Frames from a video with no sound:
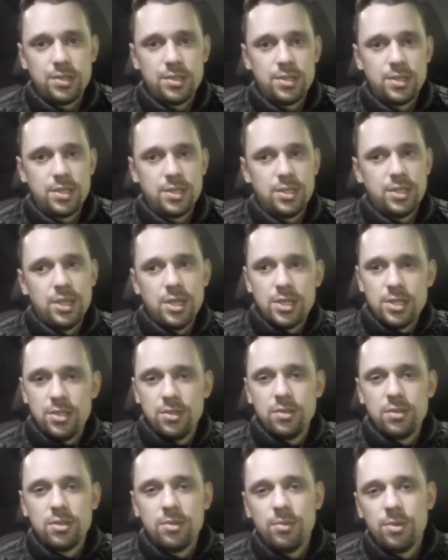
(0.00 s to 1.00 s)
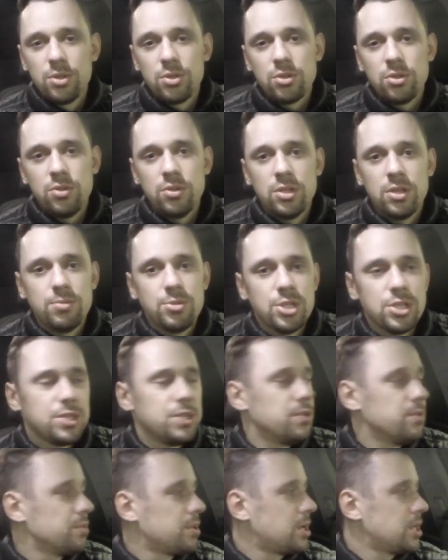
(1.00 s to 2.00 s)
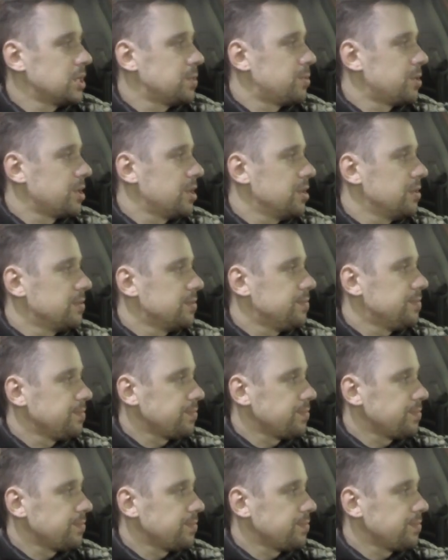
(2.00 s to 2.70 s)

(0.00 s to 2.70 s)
съездил на метро, на общественном транспорте,